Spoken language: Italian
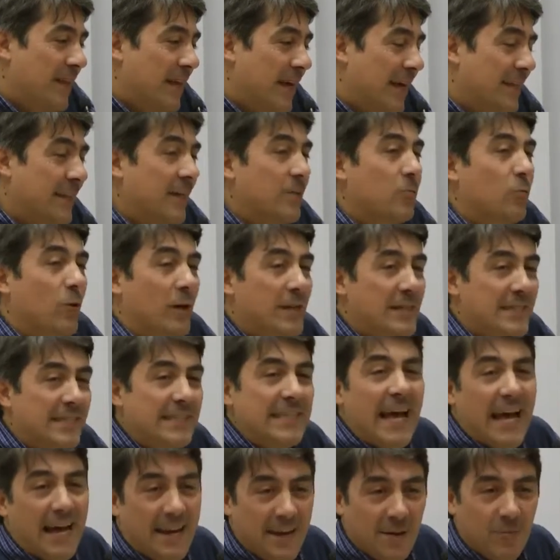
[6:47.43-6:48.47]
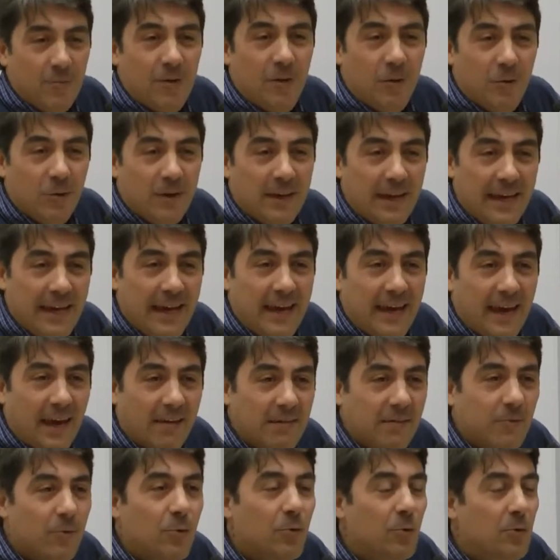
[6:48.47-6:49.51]
ad attualizzare quello che
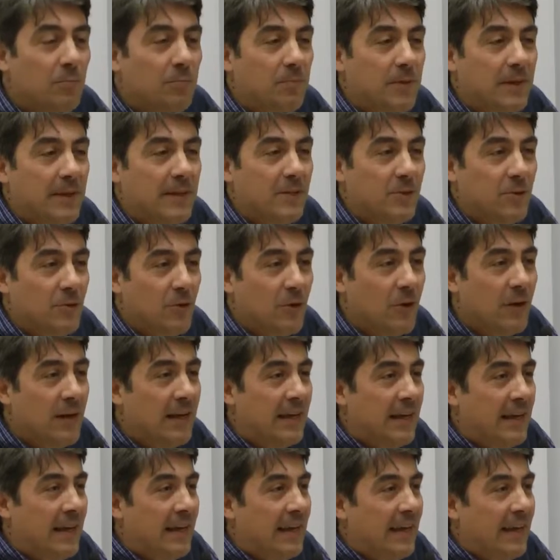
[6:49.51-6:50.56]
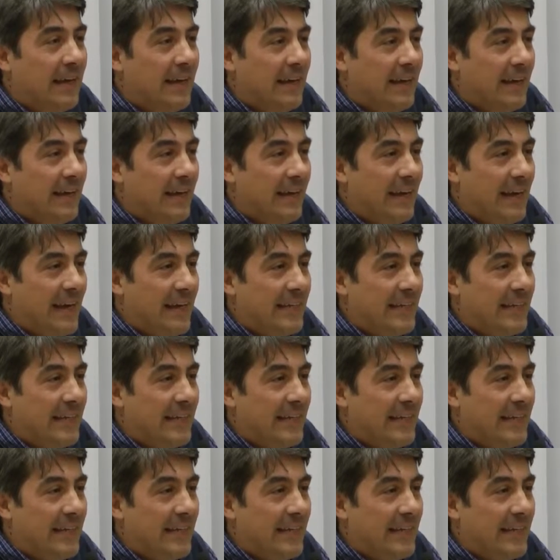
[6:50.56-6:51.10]
avevo compreso eh,